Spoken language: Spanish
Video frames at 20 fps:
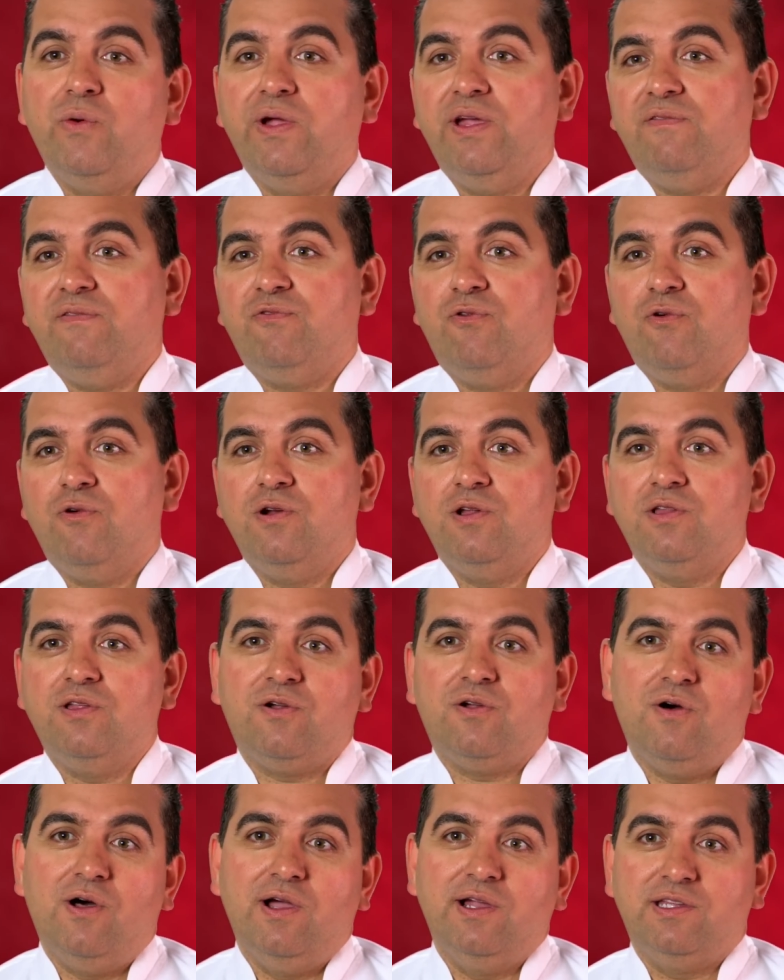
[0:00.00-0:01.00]
que esperar a otro
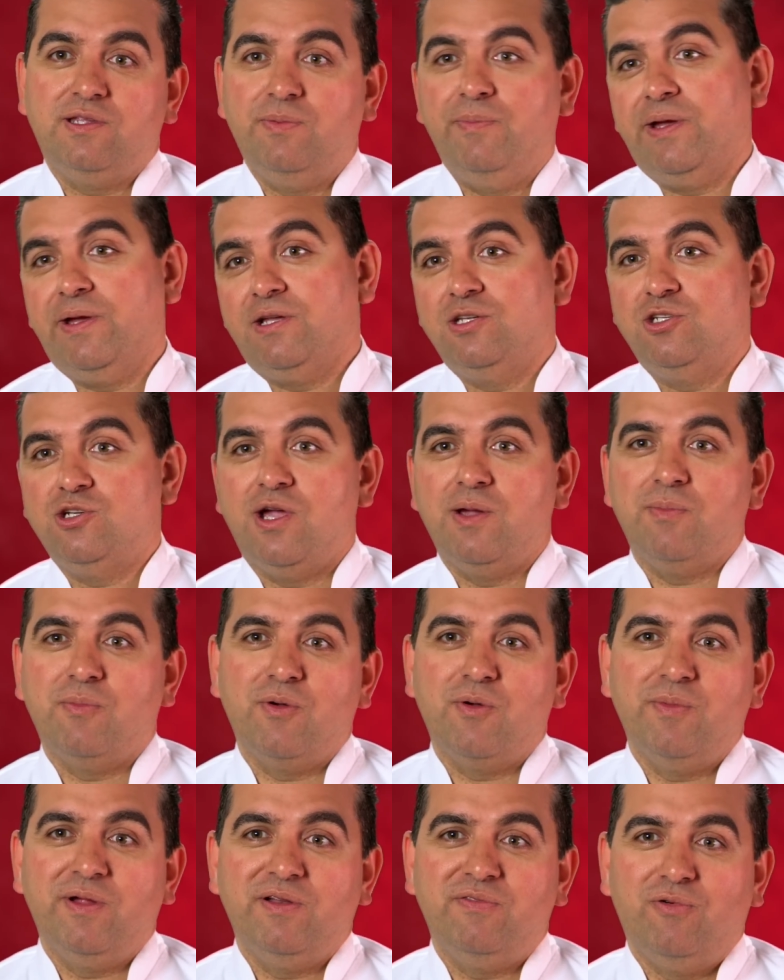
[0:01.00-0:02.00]
cliente para hacer una
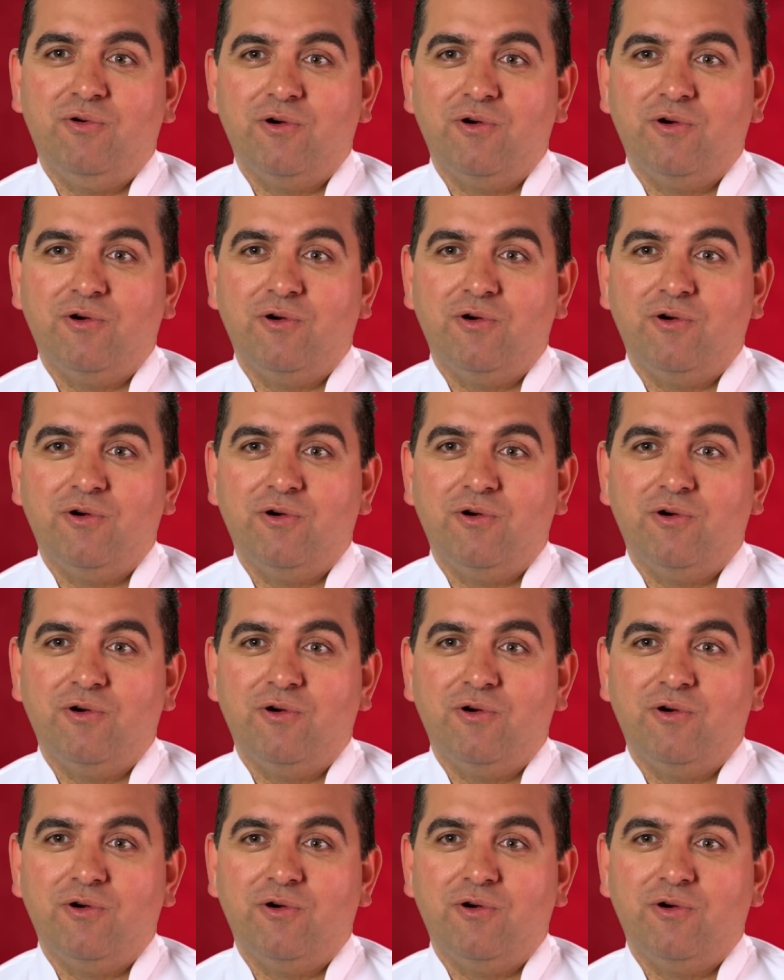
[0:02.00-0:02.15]
sirena